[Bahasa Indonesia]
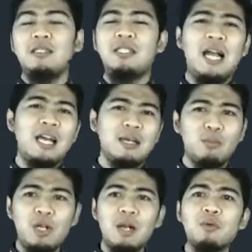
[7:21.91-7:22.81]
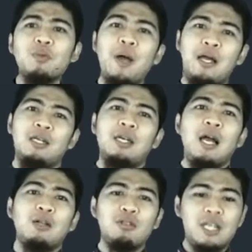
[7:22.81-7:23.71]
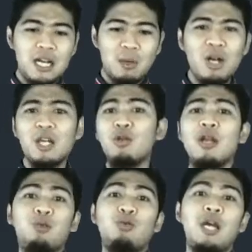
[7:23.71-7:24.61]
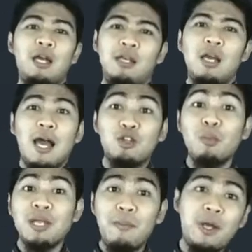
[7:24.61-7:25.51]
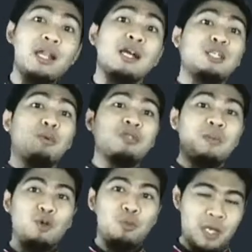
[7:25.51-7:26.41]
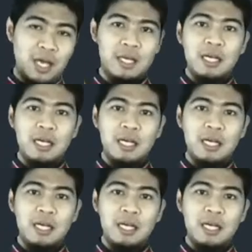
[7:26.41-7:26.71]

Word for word: Jangan kemudian berubah atau jangan kemudian ditunda-tunda atau menyampaikan yang sebelum-sebelumnya.